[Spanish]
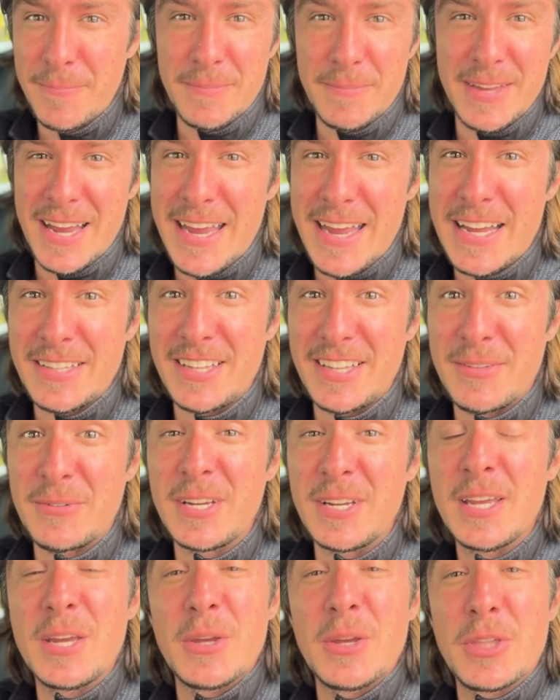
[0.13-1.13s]
En este
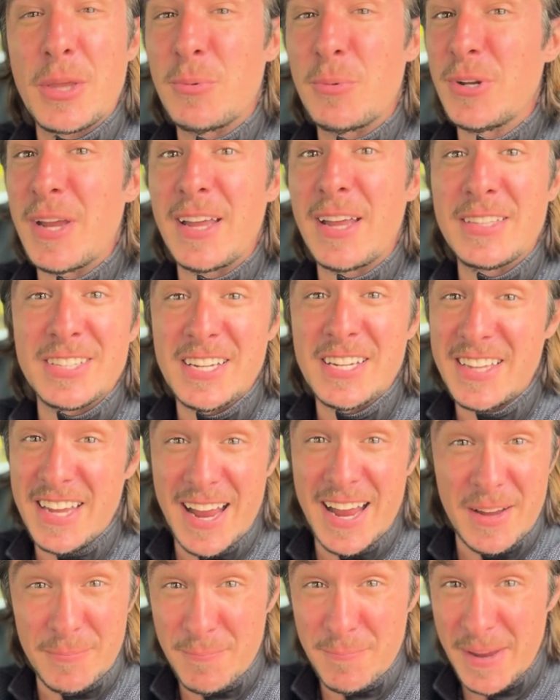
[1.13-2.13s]
vídeo te voy a
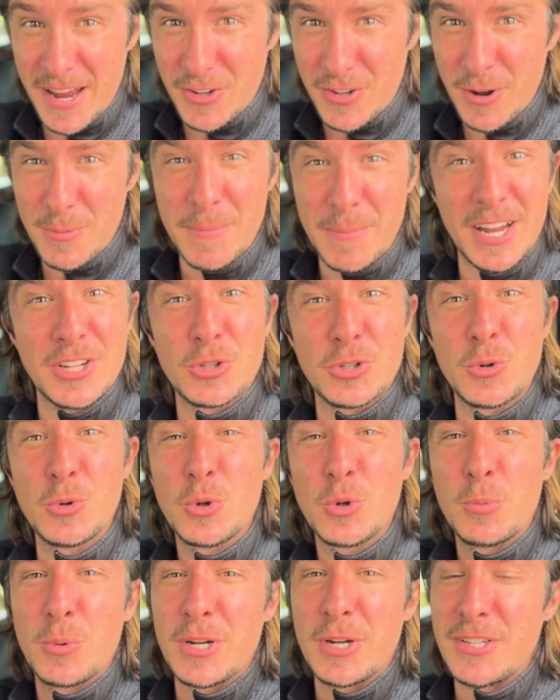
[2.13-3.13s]
enseñar paso a paso
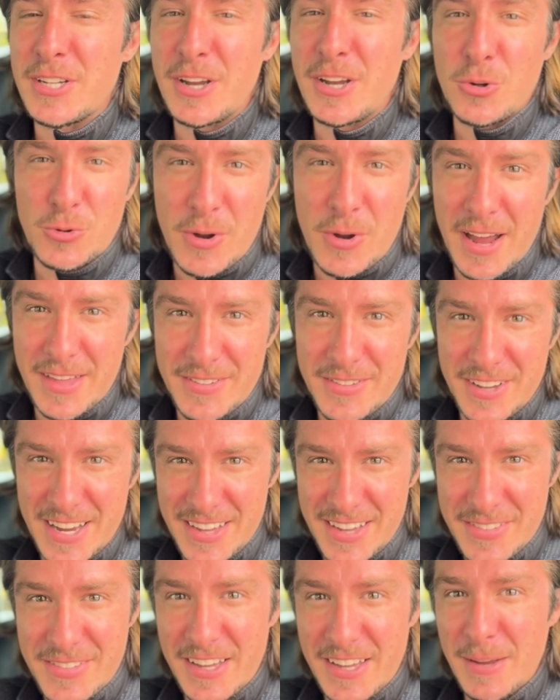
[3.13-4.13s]
cómo hacer una
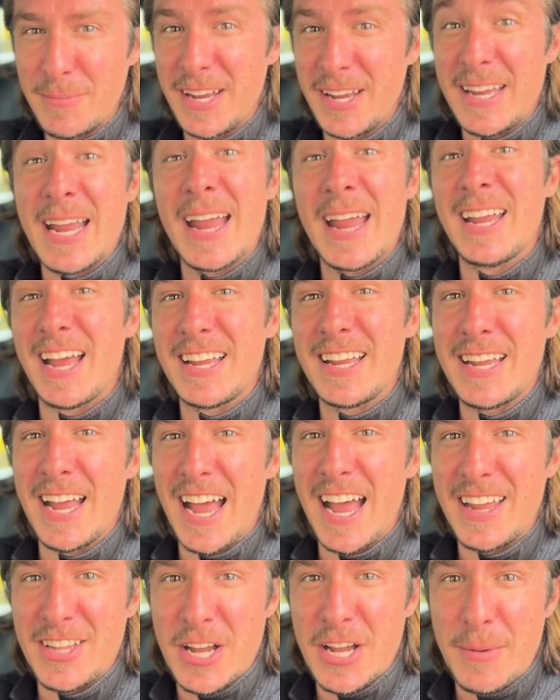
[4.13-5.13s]
transferencia bancaria
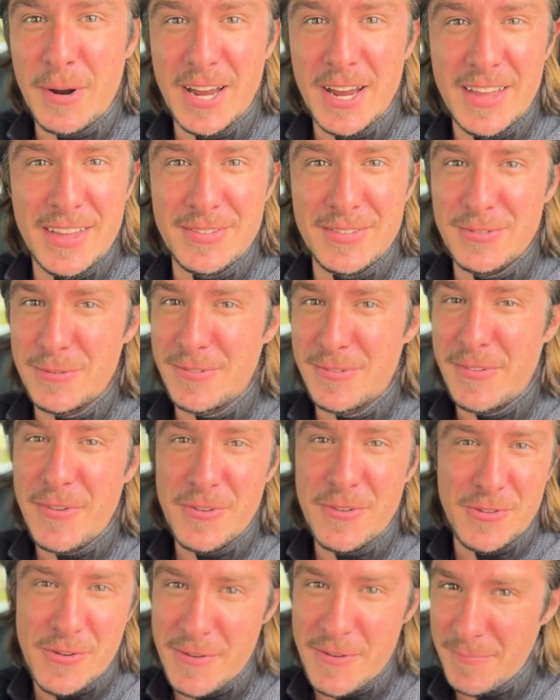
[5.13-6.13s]
CaixaBank.
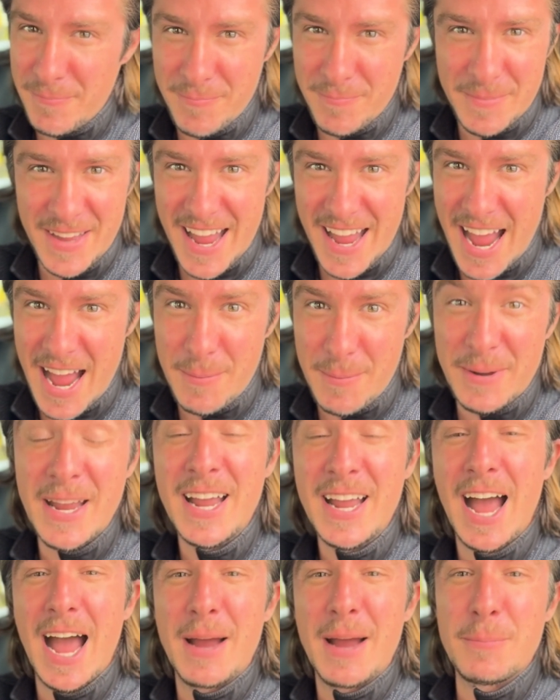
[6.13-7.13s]
Abre
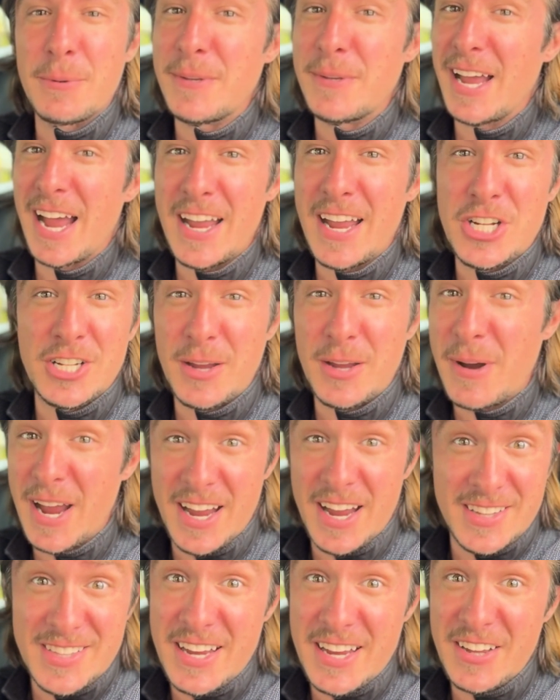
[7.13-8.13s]
la app
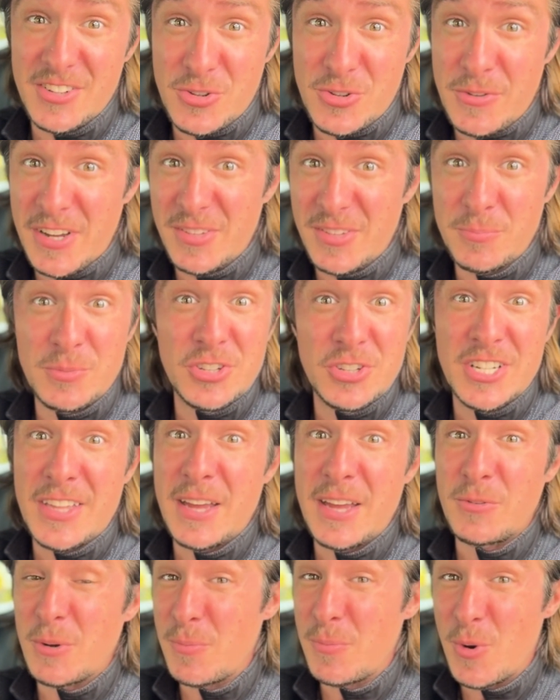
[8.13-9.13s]
CaixaBank en tu
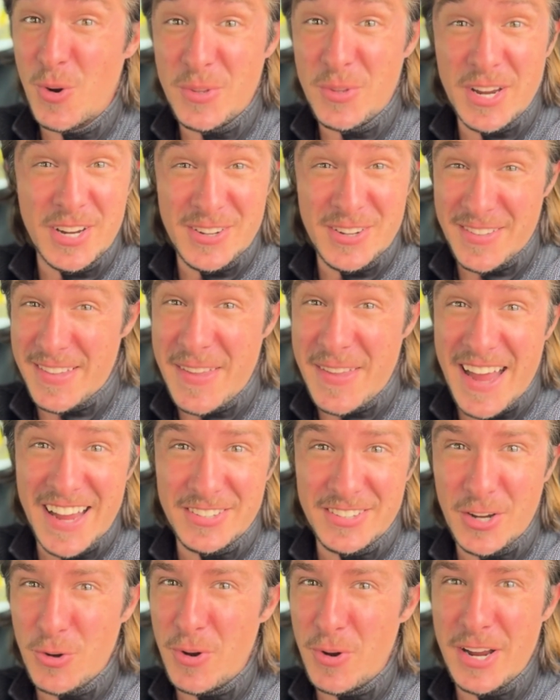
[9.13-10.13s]
dispositivo móvil.
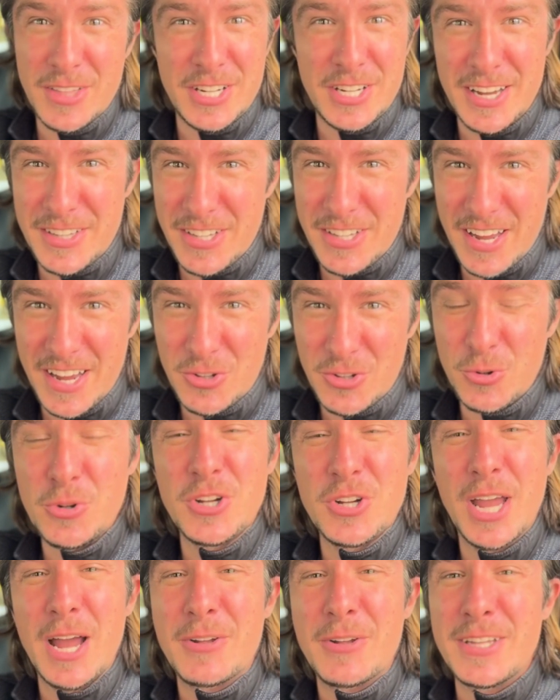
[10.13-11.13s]
Asegúrate de tener
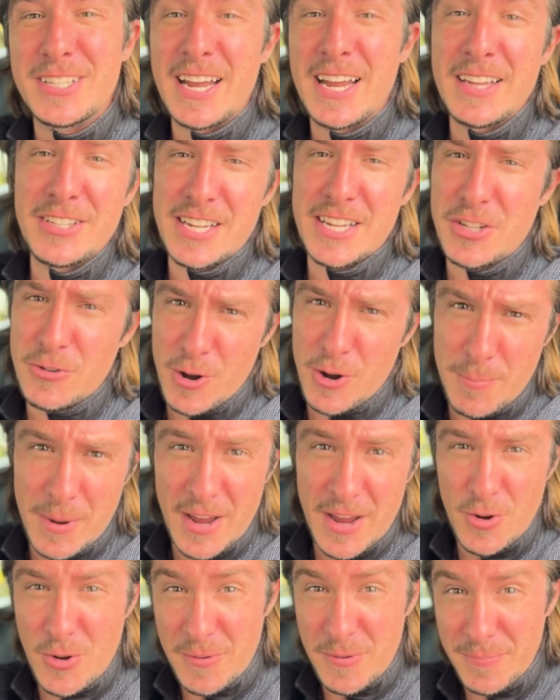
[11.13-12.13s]
tus claves de acceso a
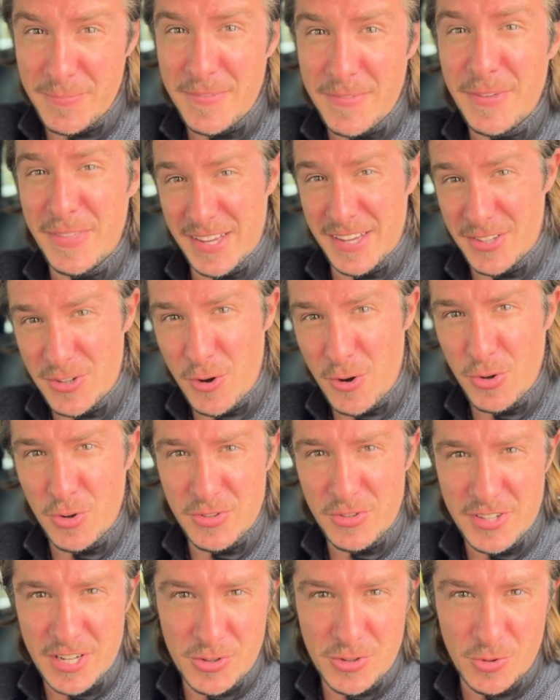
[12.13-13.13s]
mano.
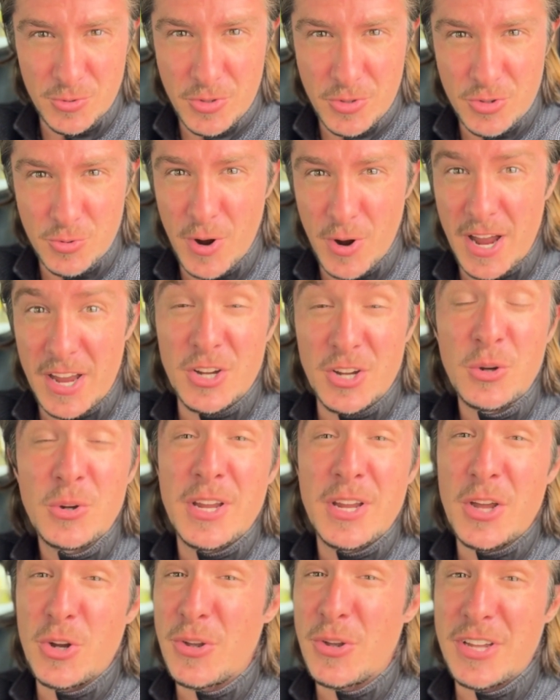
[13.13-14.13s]
Introduce tu usuario
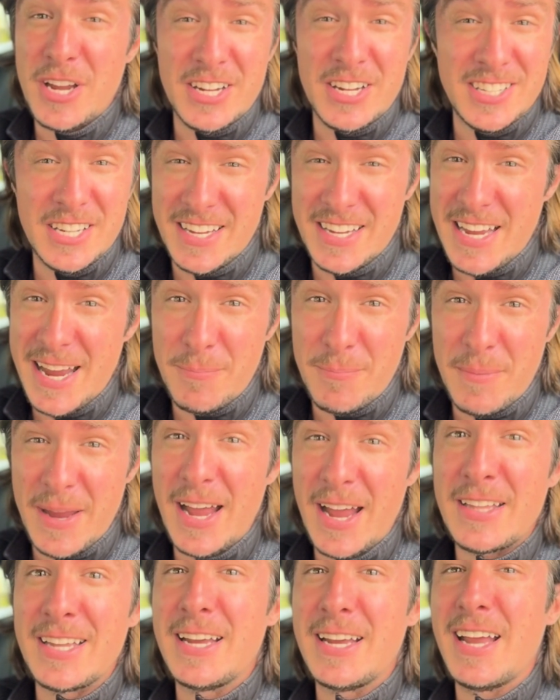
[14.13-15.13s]
y contraseña
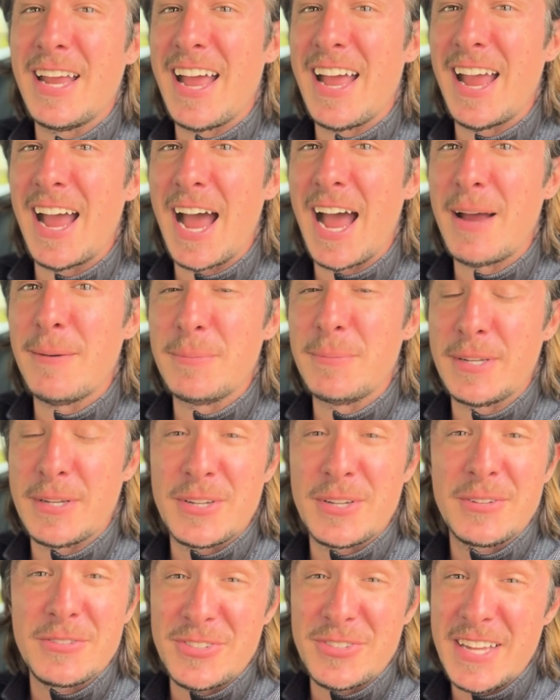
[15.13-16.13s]
para acceder a la app.
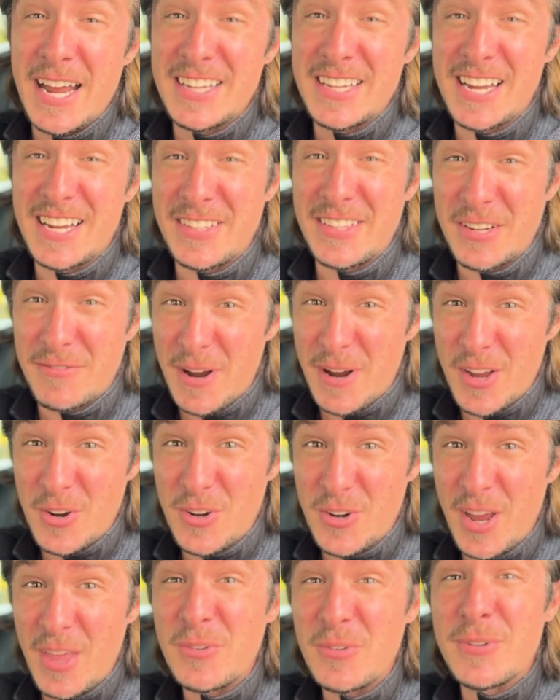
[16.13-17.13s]
Si has
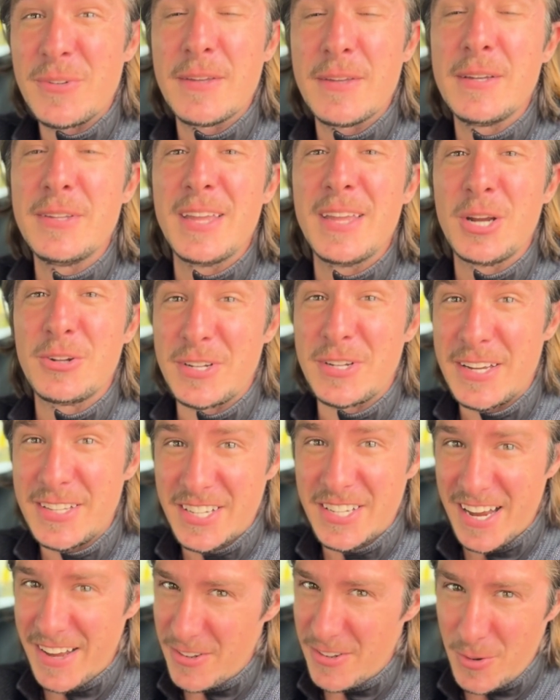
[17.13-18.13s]
activado la
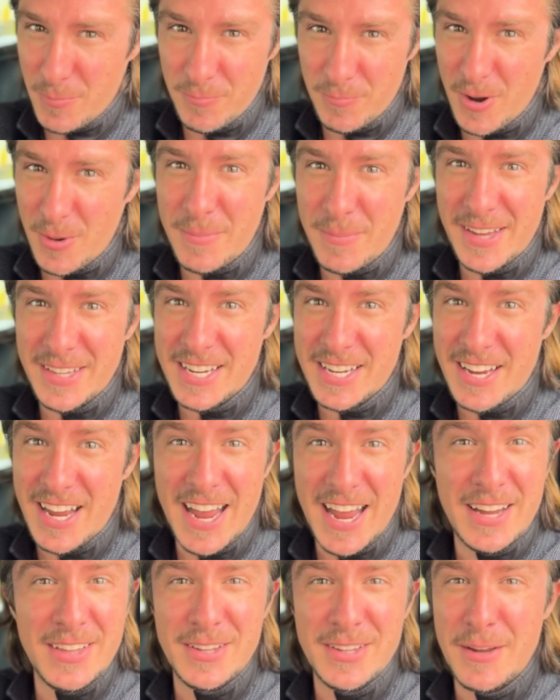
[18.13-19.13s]
autenticación
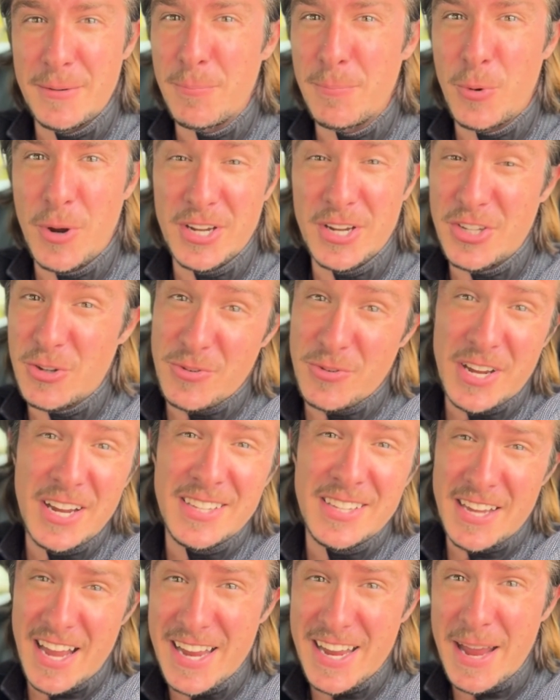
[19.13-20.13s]
biométrica, puedes
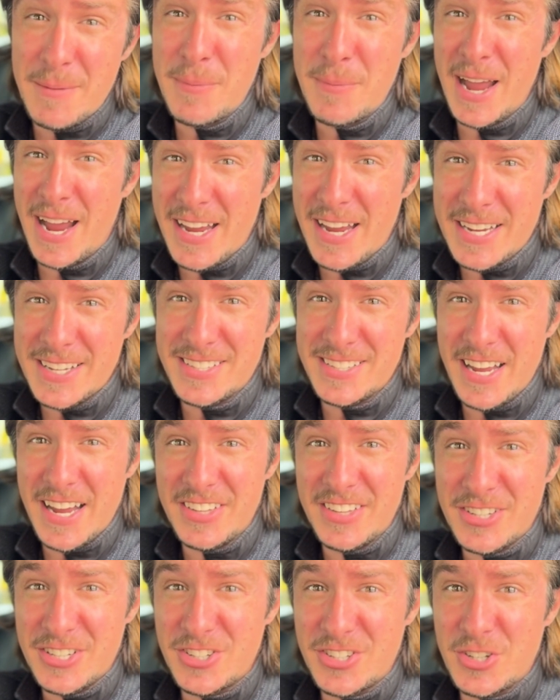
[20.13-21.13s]
utilizarla para
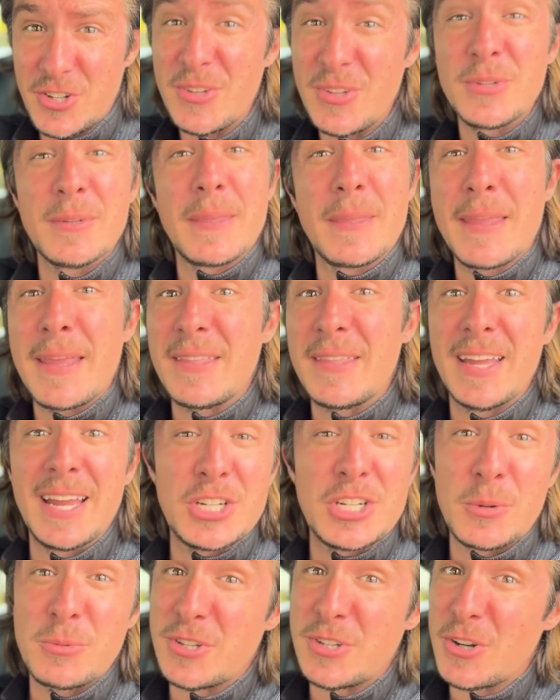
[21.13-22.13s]
iniciar sesión.
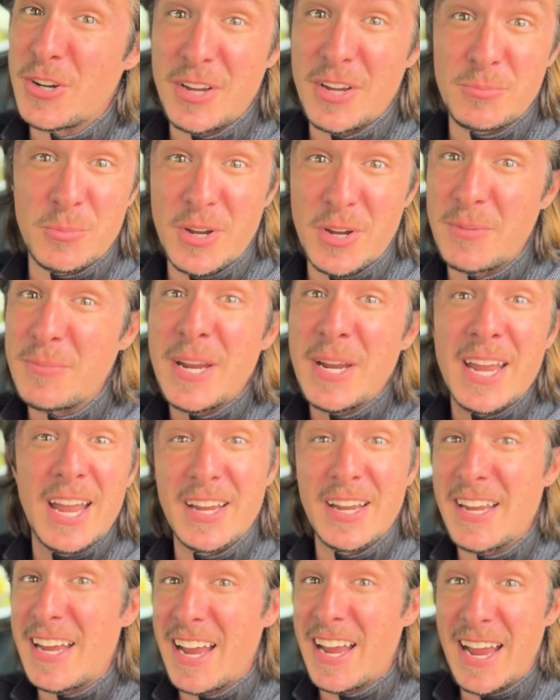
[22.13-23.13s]
Las opciones pueden
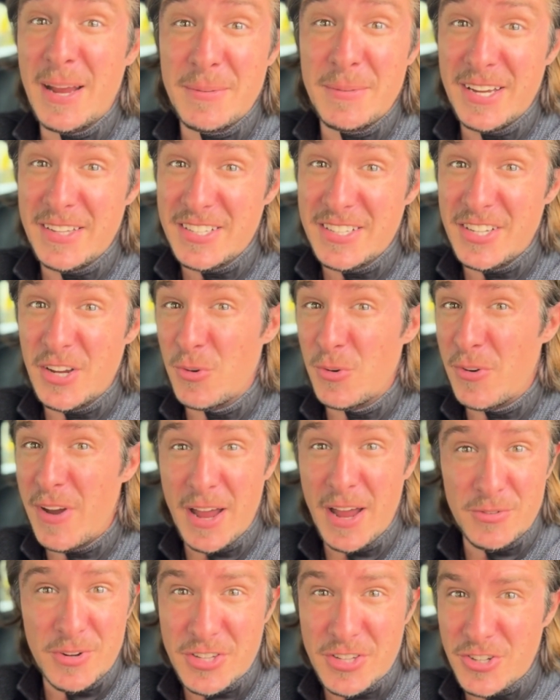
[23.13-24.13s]
variar ligeramente según
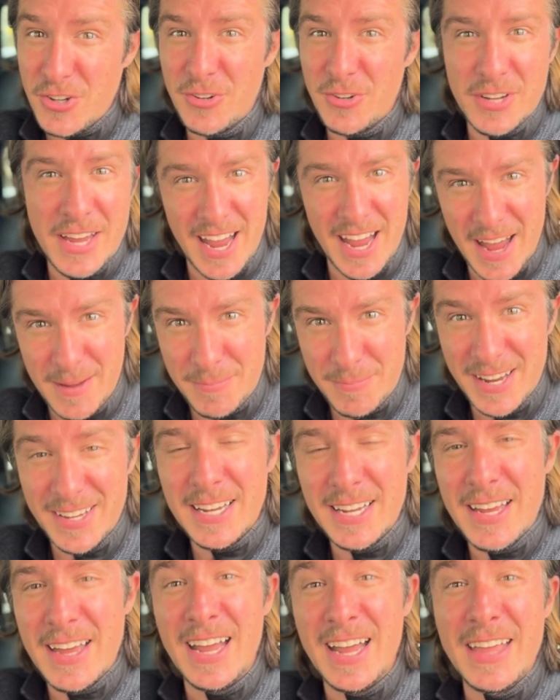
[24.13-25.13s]
la versión de la app que
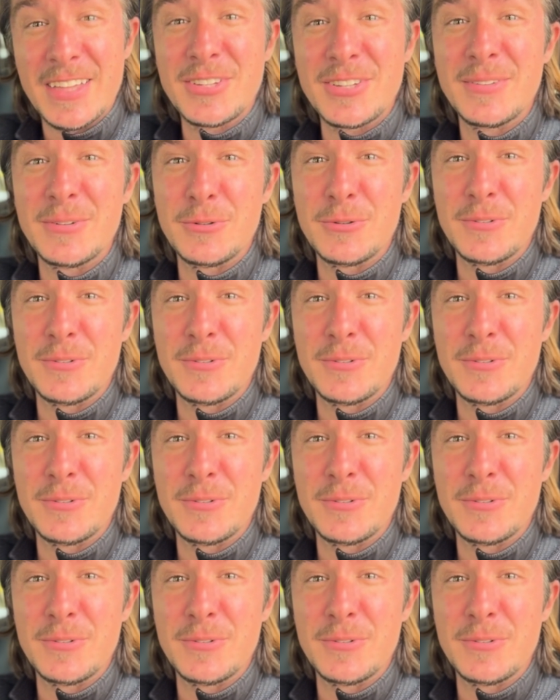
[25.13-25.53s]
tengas.